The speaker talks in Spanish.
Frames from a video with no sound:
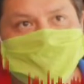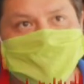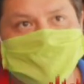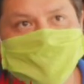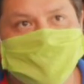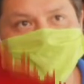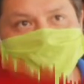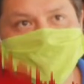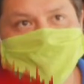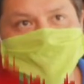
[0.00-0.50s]
de los
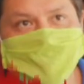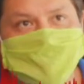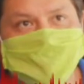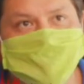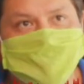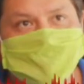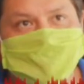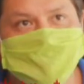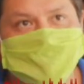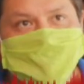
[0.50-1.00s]
tiempos,
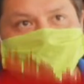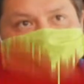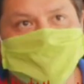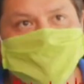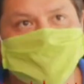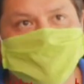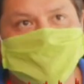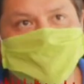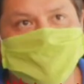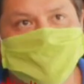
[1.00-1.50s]
bueno, ya se
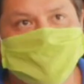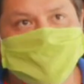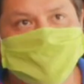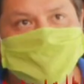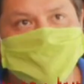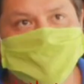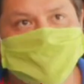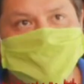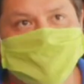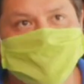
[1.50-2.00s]
van
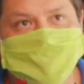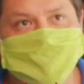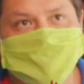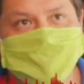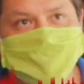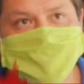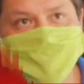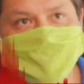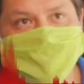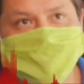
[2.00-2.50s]
dando cuenta
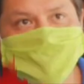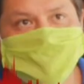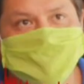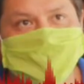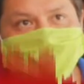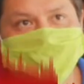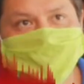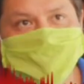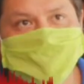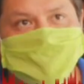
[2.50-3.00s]
de cómo
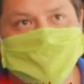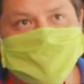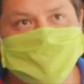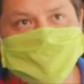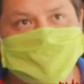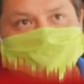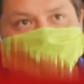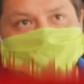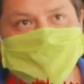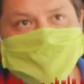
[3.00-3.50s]
es la
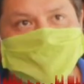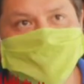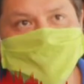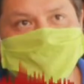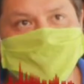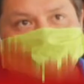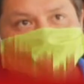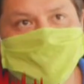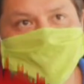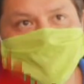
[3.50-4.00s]
vocación
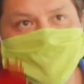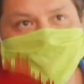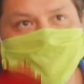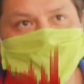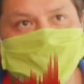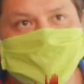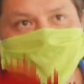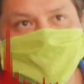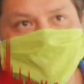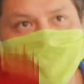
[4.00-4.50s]
y si,
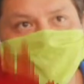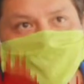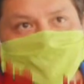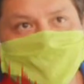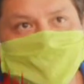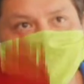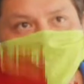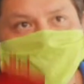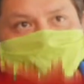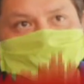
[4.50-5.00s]
si
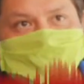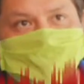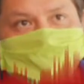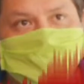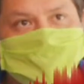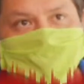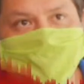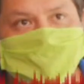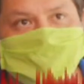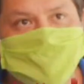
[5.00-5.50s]
realmente
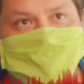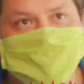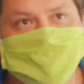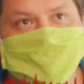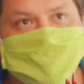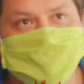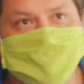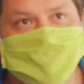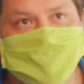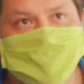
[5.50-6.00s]
ellos llevan
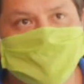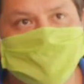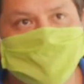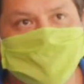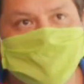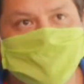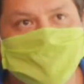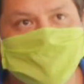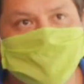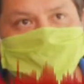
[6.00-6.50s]
a
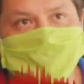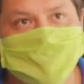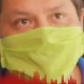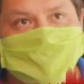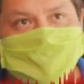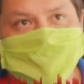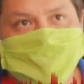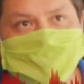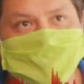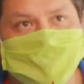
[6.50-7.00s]

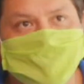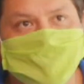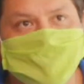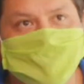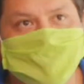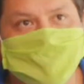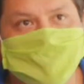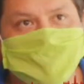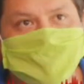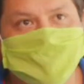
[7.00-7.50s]
esto
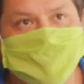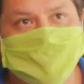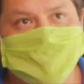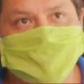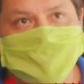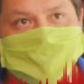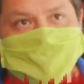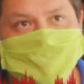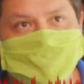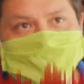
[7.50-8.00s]

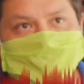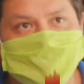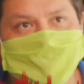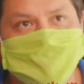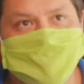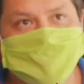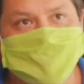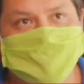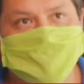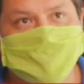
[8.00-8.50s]
para adelante,
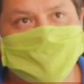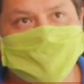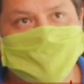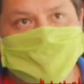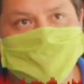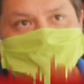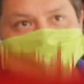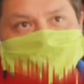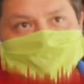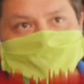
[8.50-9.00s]
¿no? ¿La
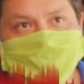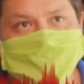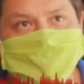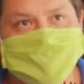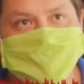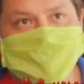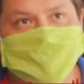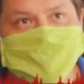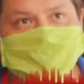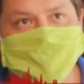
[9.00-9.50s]
mayoría de aquí de
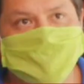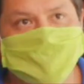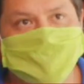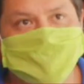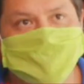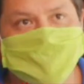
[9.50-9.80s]
Palpalá?